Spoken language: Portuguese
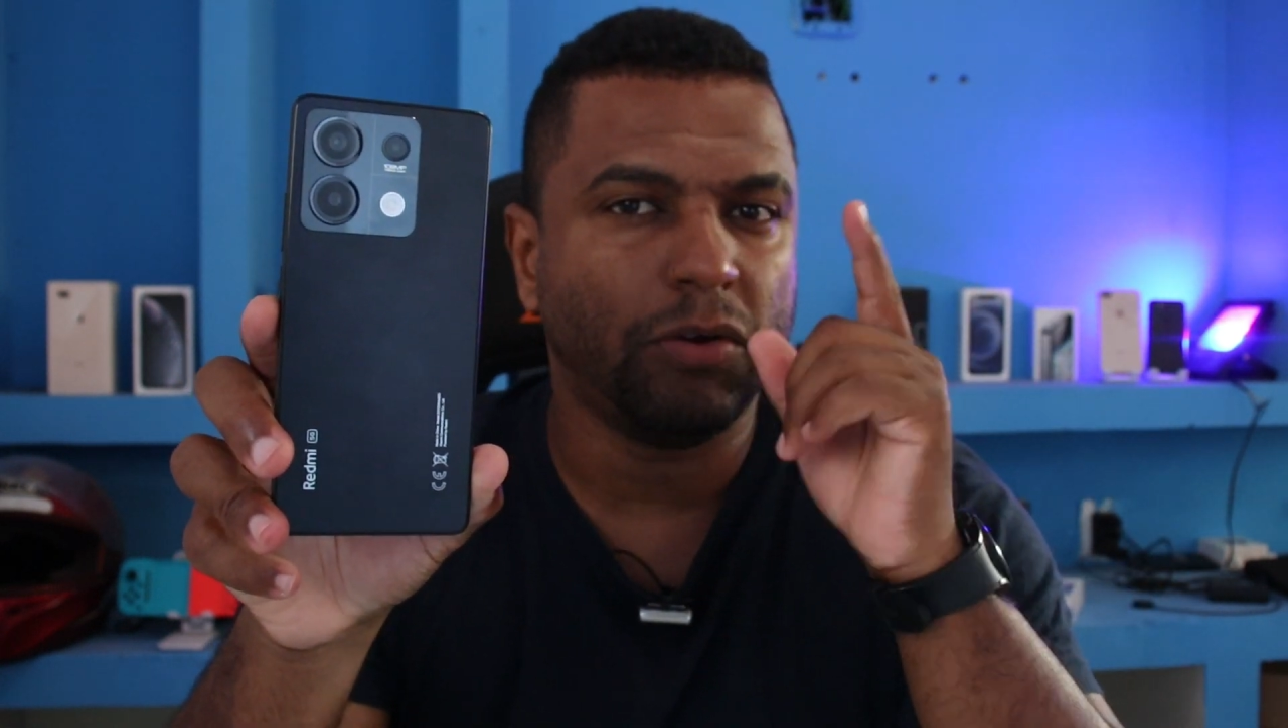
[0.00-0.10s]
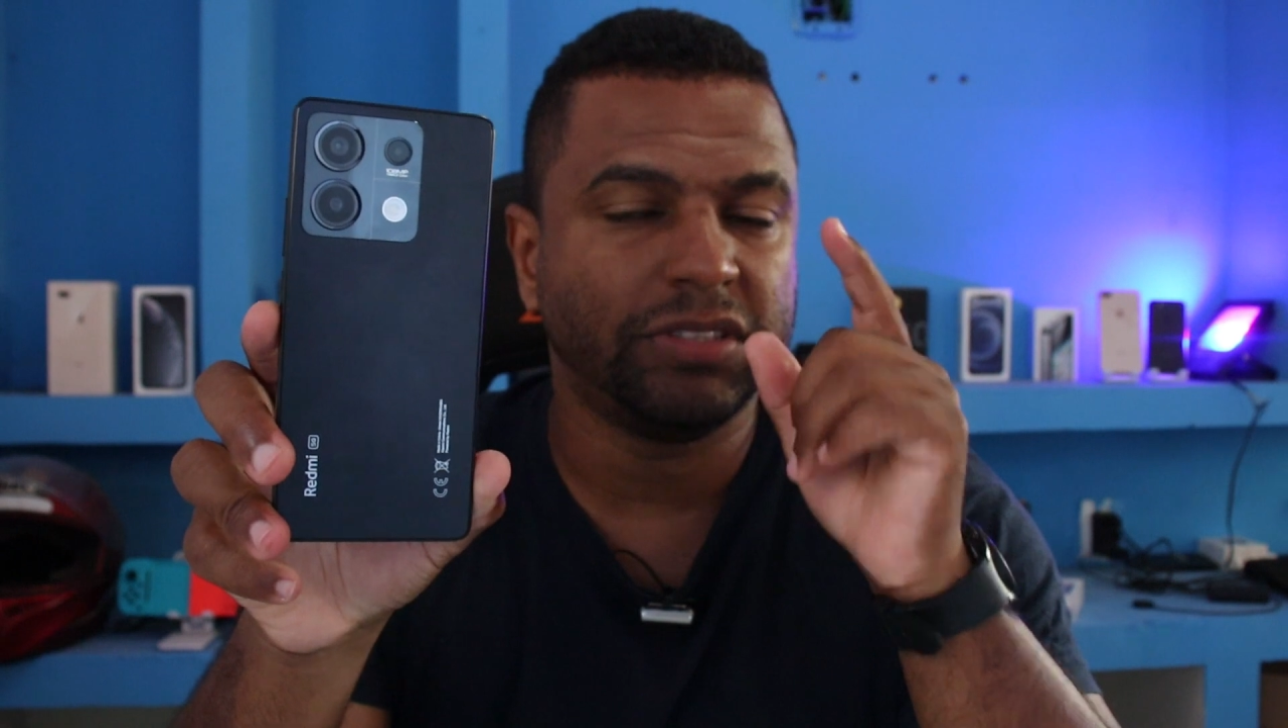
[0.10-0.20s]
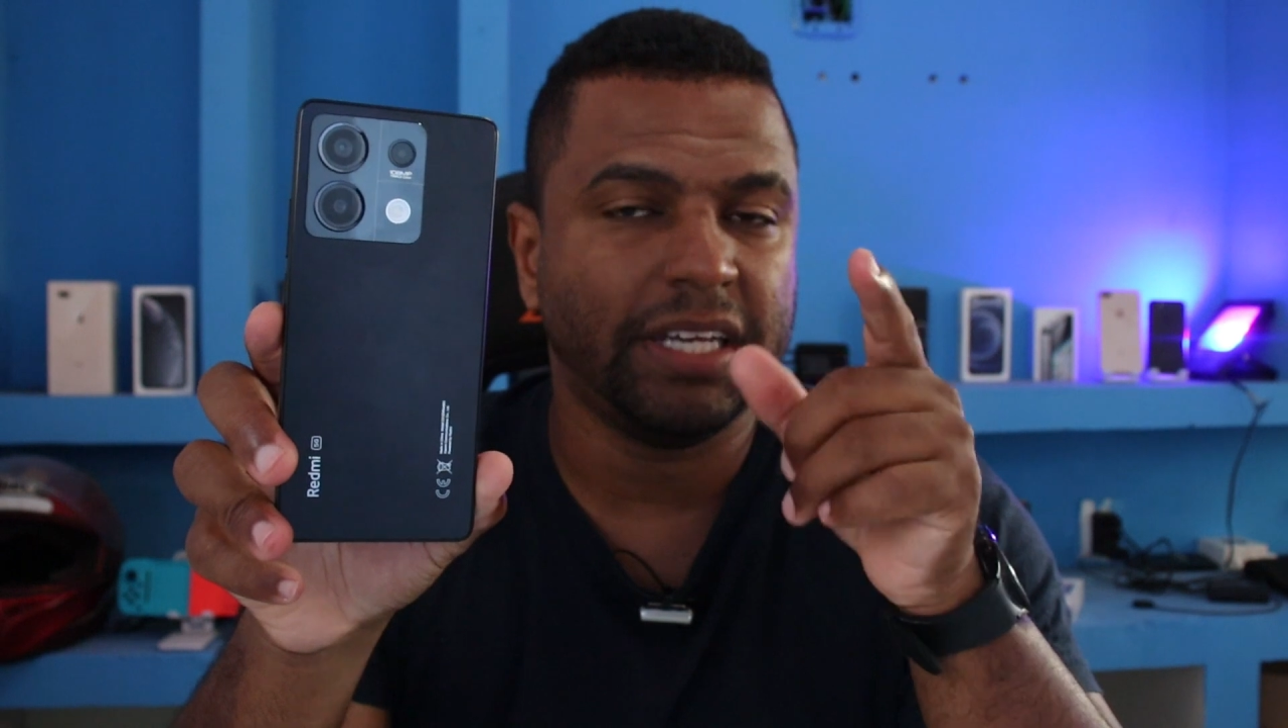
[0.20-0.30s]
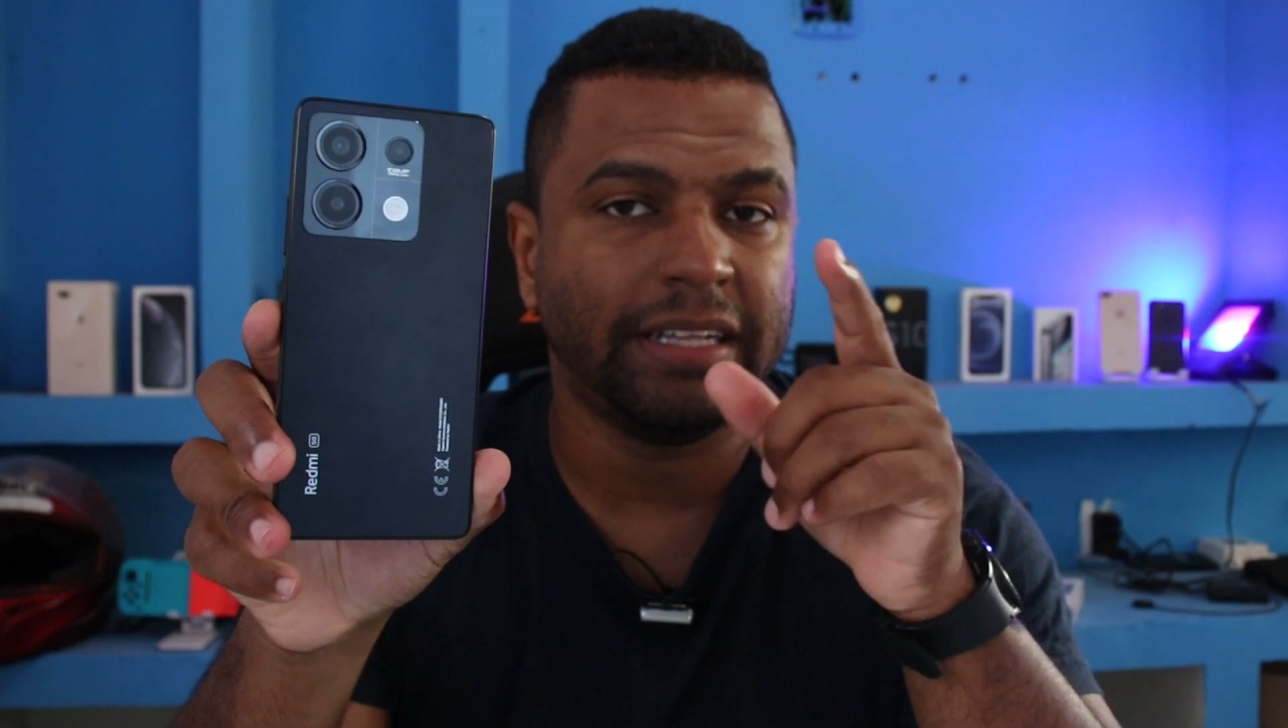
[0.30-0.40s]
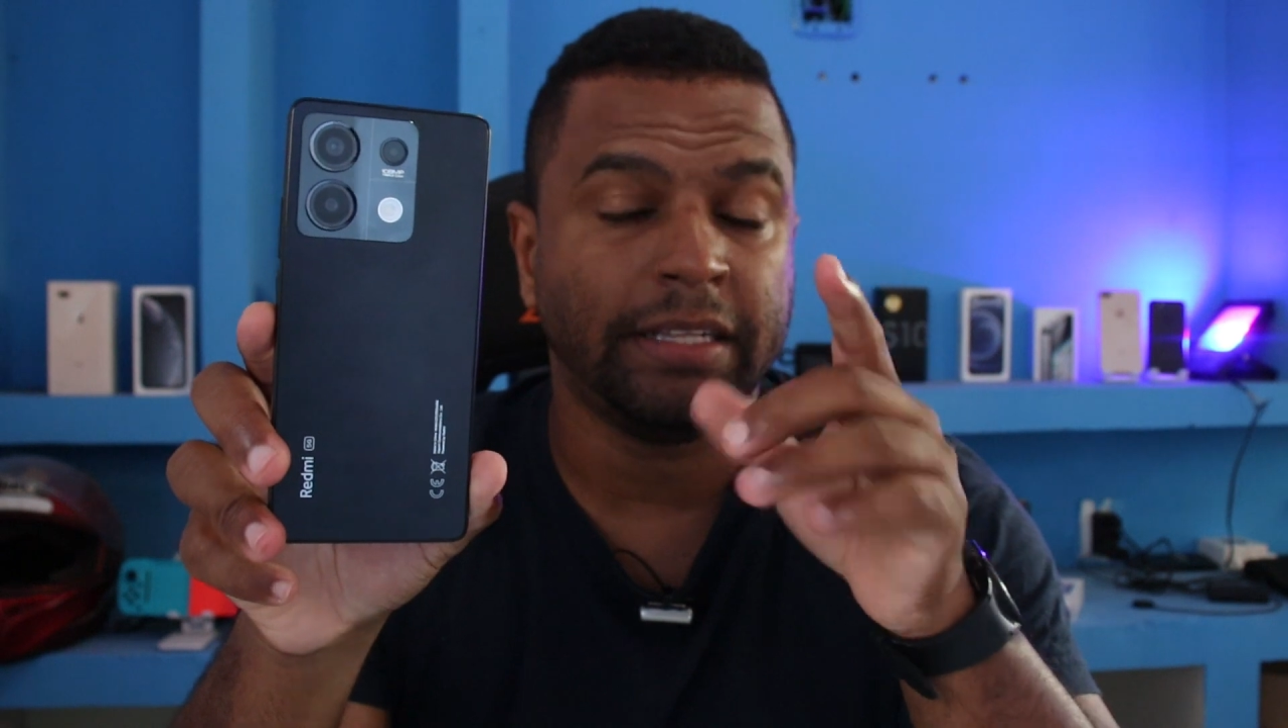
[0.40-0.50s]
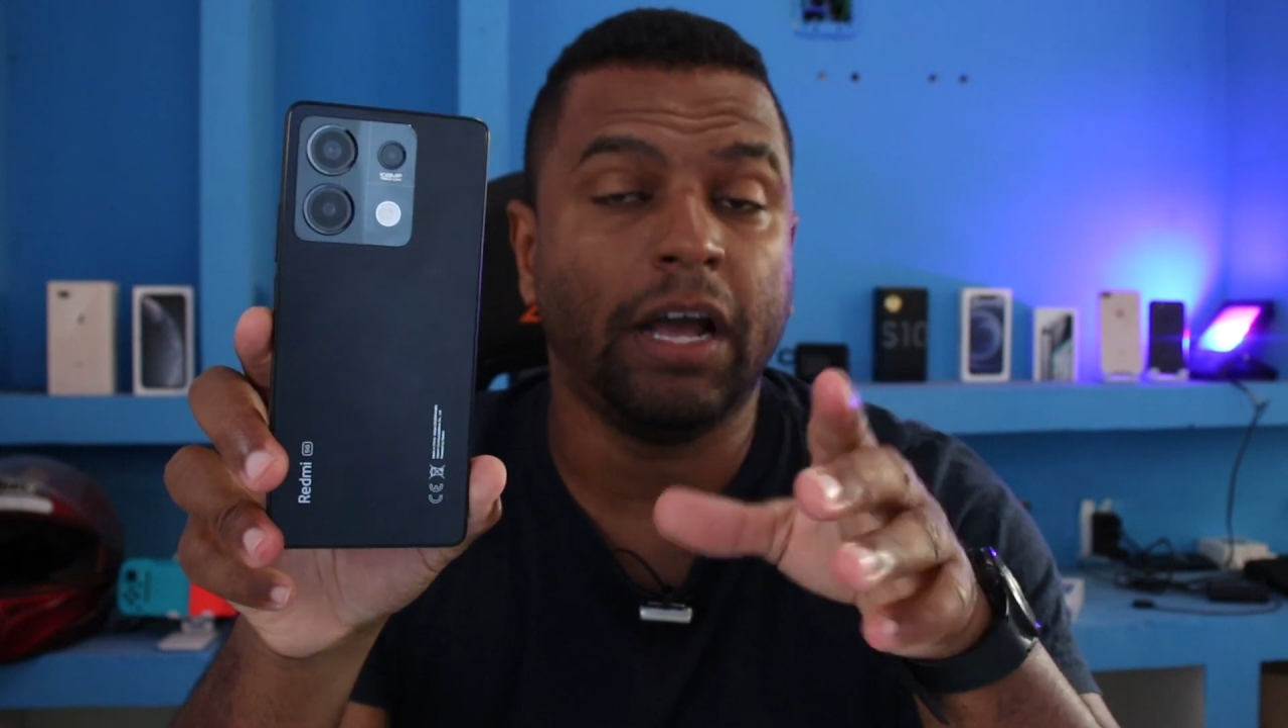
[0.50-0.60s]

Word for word: o certo.